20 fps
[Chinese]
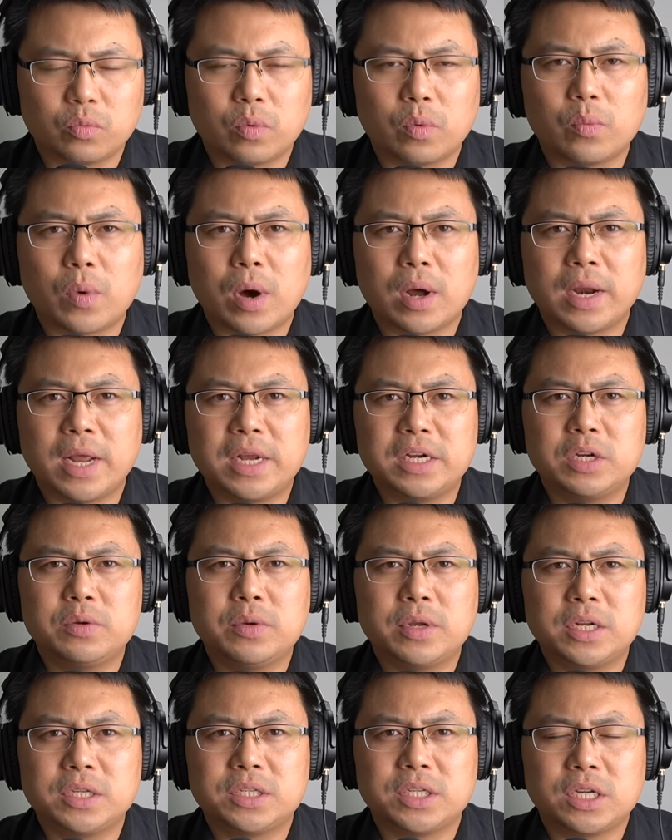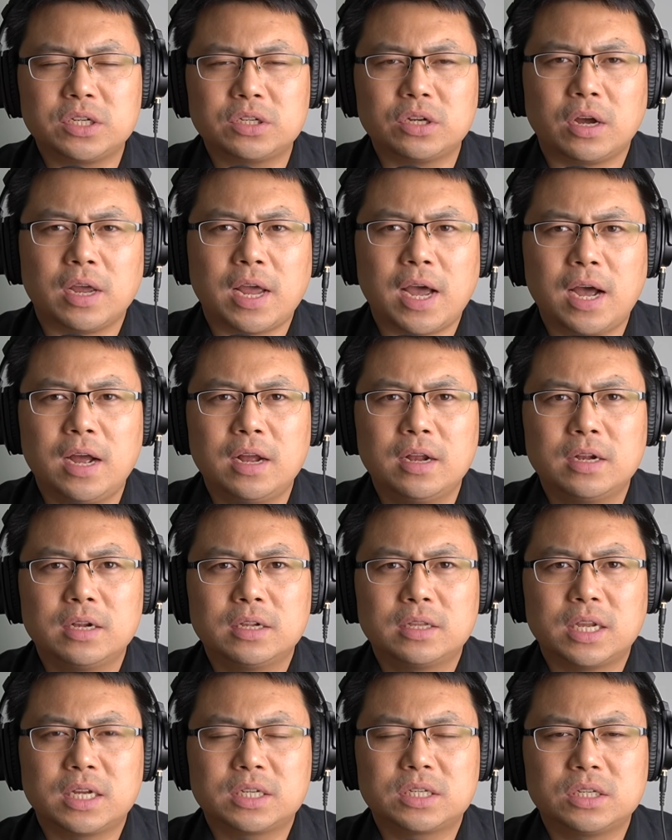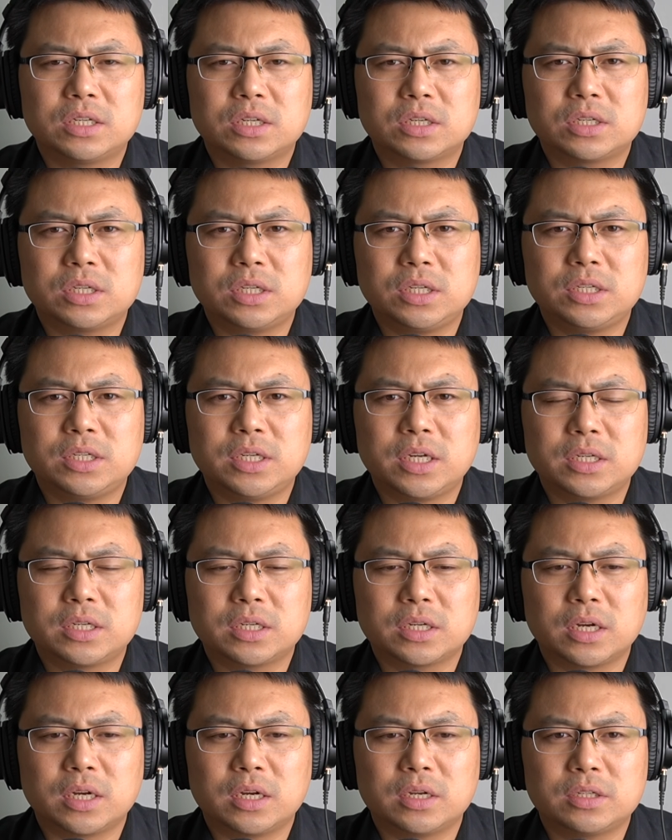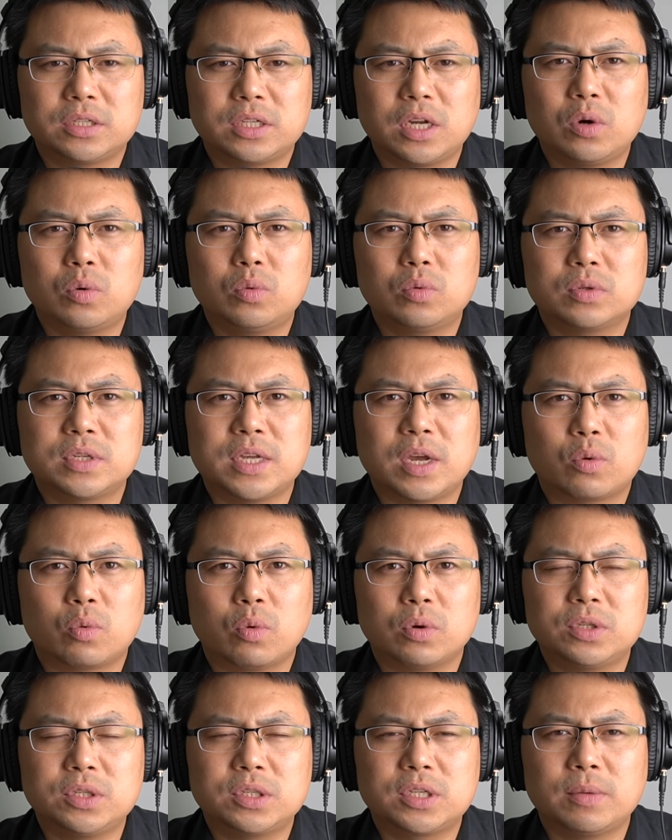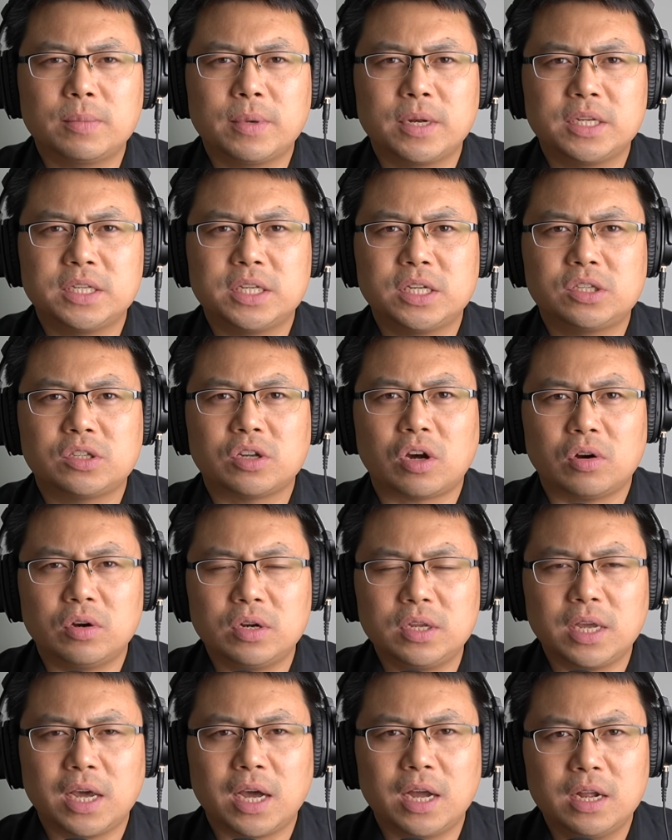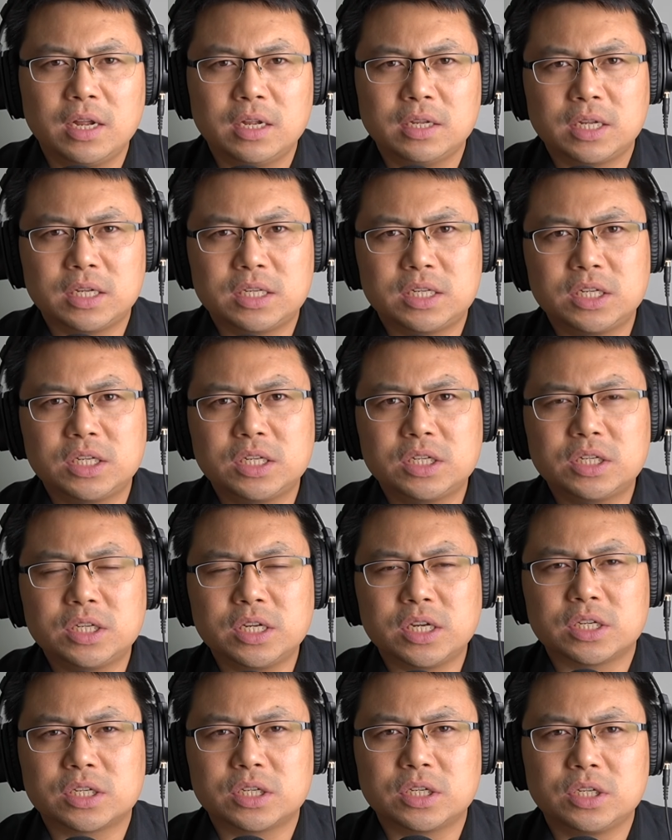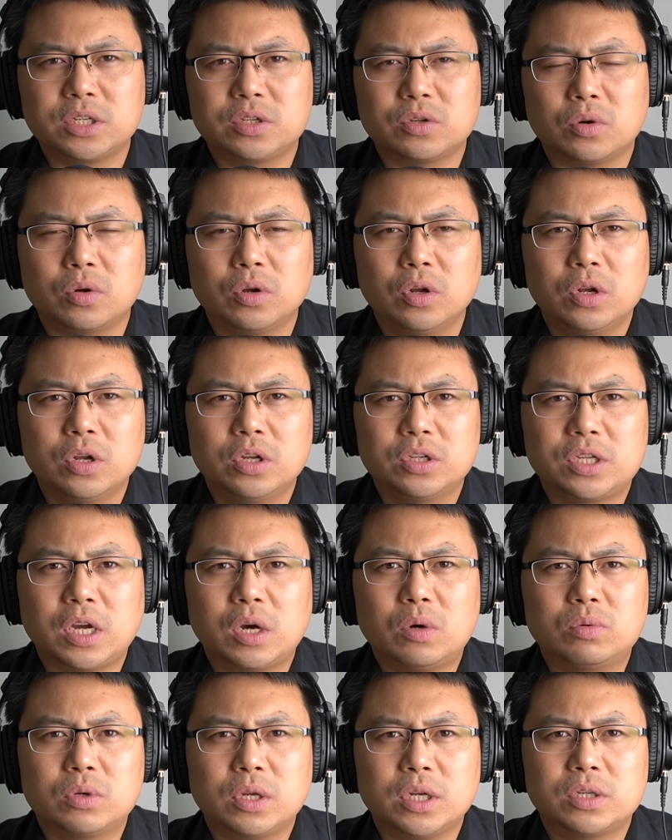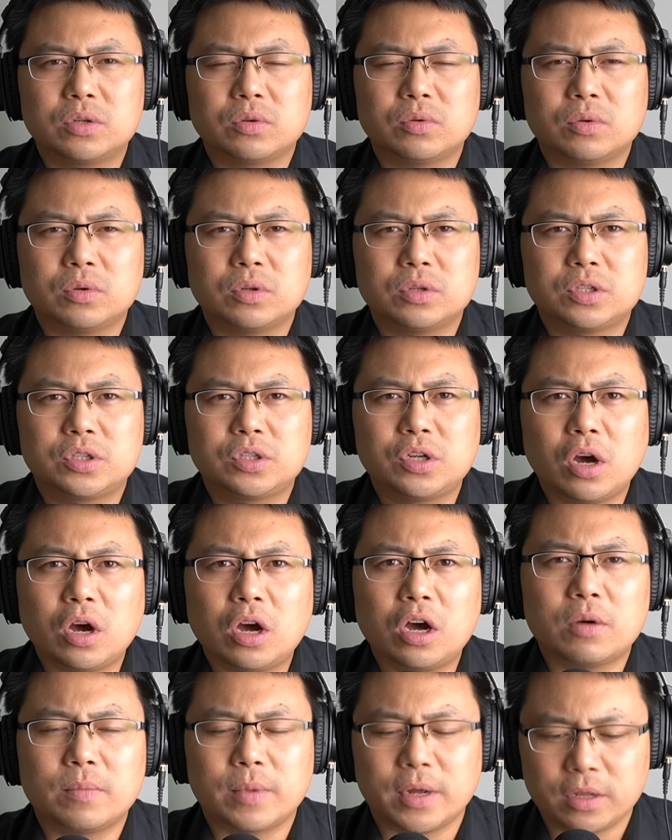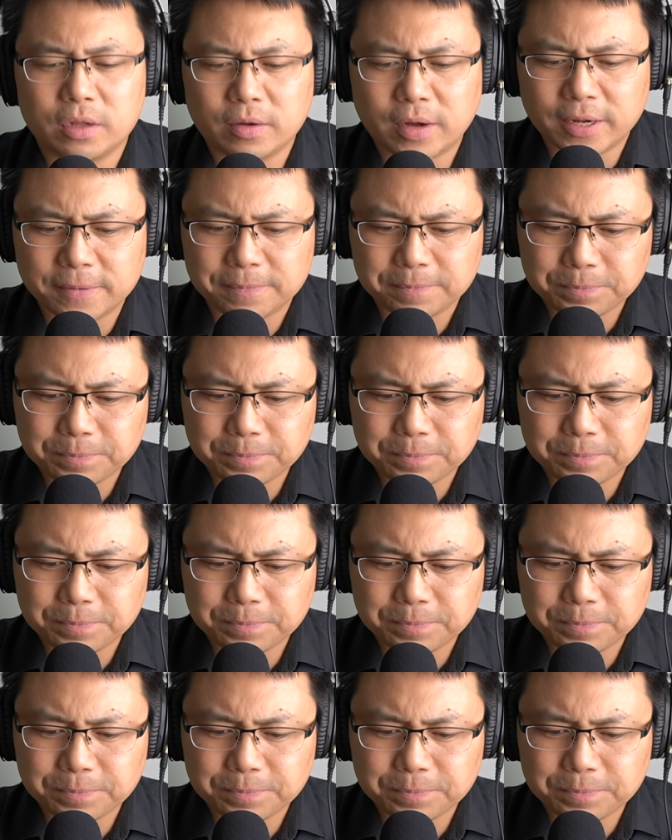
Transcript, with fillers: 往来人员的减少呀，那甚至是一些这个相互在国际上面的一些角力啊，那其实这也是一种相互的一种消耗嘛，对吧？